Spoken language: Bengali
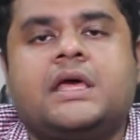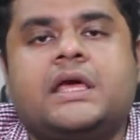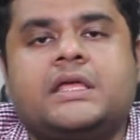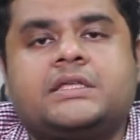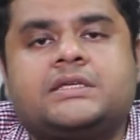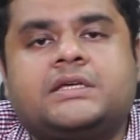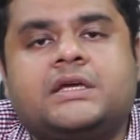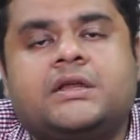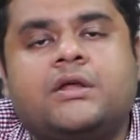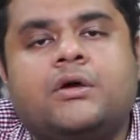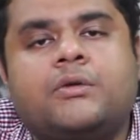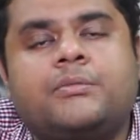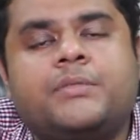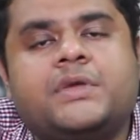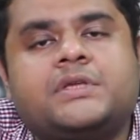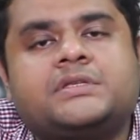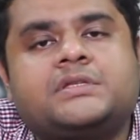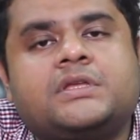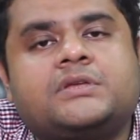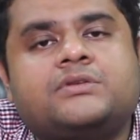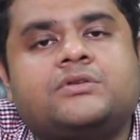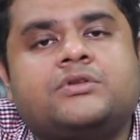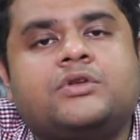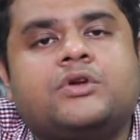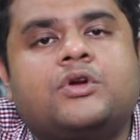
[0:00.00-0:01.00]
এছাড়াও
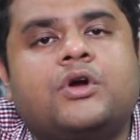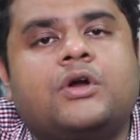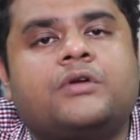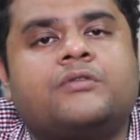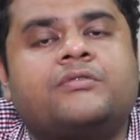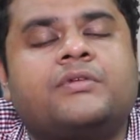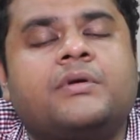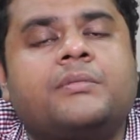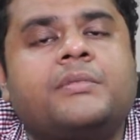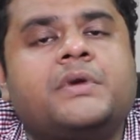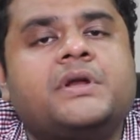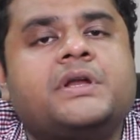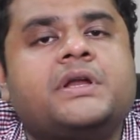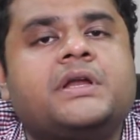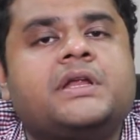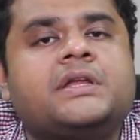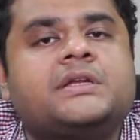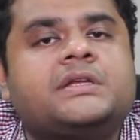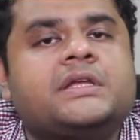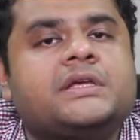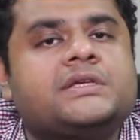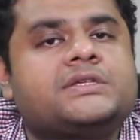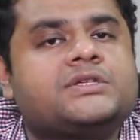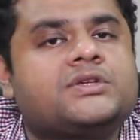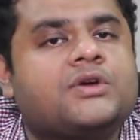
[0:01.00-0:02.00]
মেস্তার জন্য কনফার্মেটারি
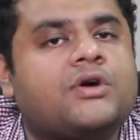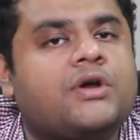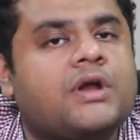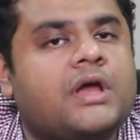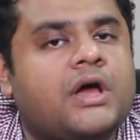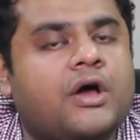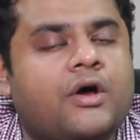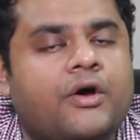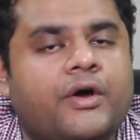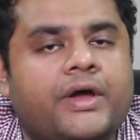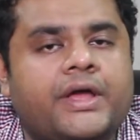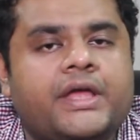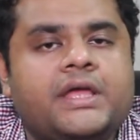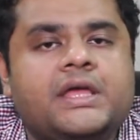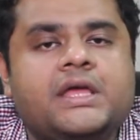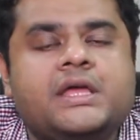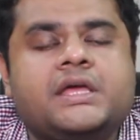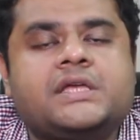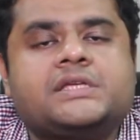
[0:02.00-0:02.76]
টেস্ট করা হয়